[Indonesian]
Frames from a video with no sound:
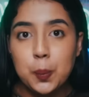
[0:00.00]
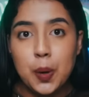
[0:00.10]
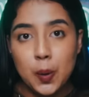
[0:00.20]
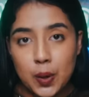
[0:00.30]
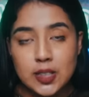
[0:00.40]

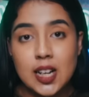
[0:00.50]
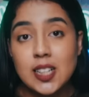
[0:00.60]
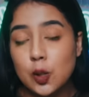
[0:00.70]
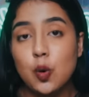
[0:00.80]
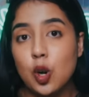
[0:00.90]
bahwa
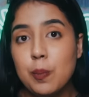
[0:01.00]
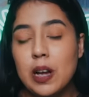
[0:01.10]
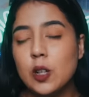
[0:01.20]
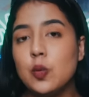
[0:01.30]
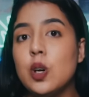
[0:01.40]
salah satu
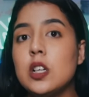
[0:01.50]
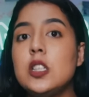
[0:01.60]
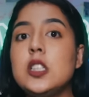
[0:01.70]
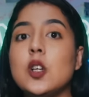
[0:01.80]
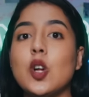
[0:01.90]
korban itu udah
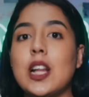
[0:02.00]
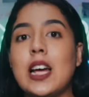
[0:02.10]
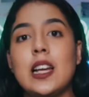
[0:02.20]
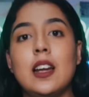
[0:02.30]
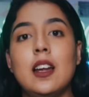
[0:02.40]

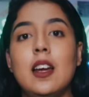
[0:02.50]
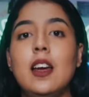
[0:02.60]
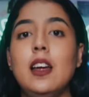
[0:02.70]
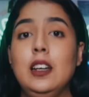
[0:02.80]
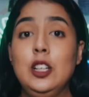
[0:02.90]
dijedotain
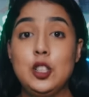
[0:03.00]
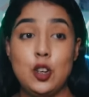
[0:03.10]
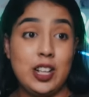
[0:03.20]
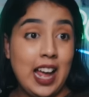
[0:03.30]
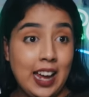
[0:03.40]

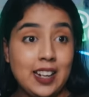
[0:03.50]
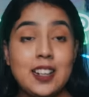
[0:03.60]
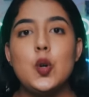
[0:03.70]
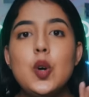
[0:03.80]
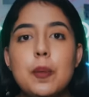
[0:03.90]

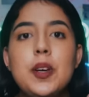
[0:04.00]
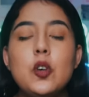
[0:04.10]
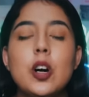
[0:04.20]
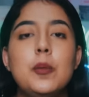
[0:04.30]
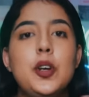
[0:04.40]
dijedotain dua
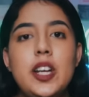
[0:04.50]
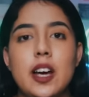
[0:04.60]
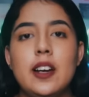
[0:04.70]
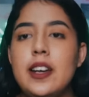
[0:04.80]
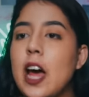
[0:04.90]
minggu
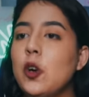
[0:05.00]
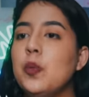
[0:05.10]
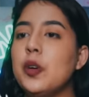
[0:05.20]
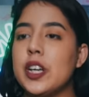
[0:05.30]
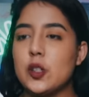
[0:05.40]
kemudian Danu
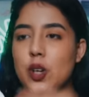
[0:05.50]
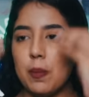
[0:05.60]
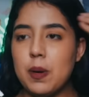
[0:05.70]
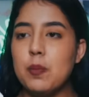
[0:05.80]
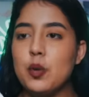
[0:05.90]
mungkin
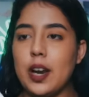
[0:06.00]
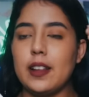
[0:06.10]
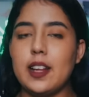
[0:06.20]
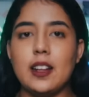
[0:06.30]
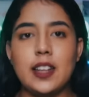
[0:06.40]
sudah
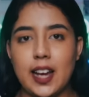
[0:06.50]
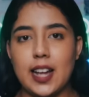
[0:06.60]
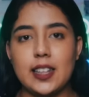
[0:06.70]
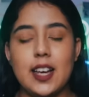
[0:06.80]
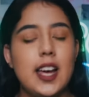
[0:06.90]
membulatkan
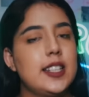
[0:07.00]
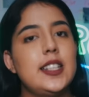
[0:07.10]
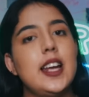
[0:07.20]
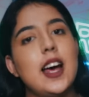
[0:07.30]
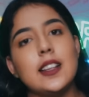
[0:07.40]
tekadnya guys
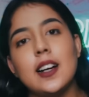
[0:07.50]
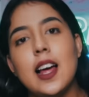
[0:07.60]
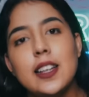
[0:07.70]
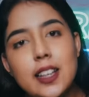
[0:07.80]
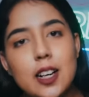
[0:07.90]
dia datang
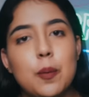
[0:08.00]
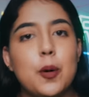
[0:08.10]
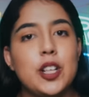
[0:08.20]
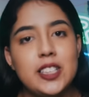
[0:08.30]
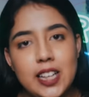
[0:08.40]
lagi ke
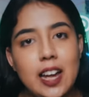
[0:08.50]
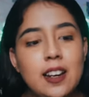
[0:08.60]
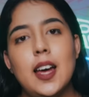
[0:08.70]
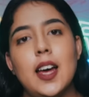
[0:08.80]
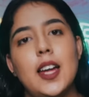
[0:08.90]

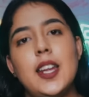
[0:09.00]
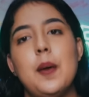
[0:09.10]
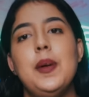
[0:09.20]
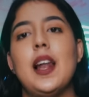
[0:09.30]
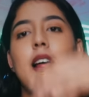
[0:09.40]
kepolisian
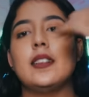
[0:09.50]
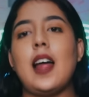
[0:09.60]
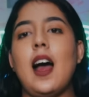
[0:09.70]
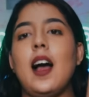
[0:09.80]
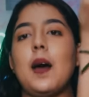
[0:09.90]
dia bilang
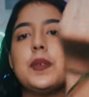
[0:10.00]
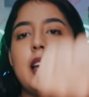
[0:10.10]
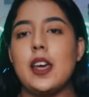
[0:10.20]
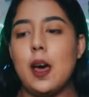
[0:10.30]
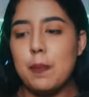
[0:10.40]
tangkap
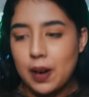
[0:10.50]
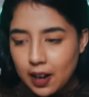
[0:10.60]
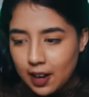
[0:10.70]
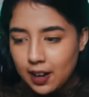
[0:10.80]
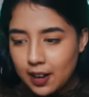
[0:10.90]
saya
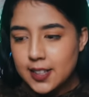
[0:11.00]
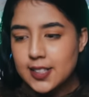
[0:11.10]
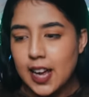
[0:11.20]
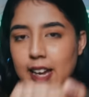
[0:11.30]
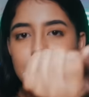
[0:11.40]
pak
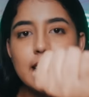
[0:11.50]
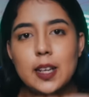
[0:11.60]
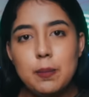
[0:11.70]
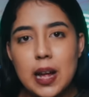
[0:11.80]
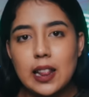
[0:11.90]
saya
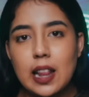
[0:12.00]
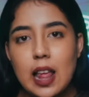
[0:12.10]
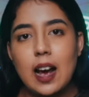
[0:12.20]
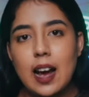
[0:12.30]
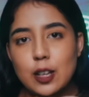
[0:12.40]
terlibat
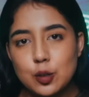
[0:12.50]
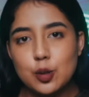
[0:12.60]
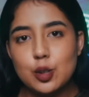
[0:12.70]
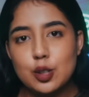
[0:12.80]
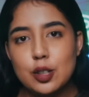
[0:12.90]

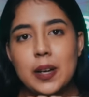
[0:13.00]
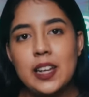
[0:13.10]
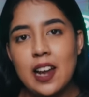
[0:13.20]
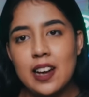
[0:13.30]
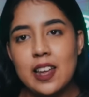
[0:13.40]
kasus
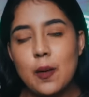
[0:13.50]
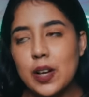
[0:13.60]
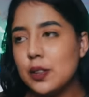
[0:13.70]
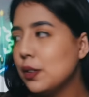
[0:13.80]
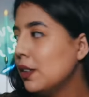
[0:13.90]
penghilangan
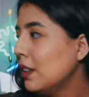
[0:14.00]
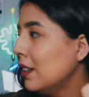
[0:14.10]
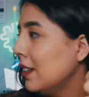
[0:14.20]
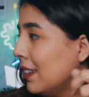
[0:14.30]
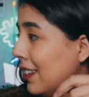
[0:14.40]
nyawa itu
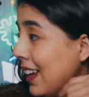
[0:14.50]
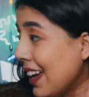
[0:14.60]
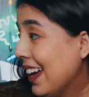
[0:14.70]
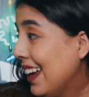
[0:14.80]
enggak ya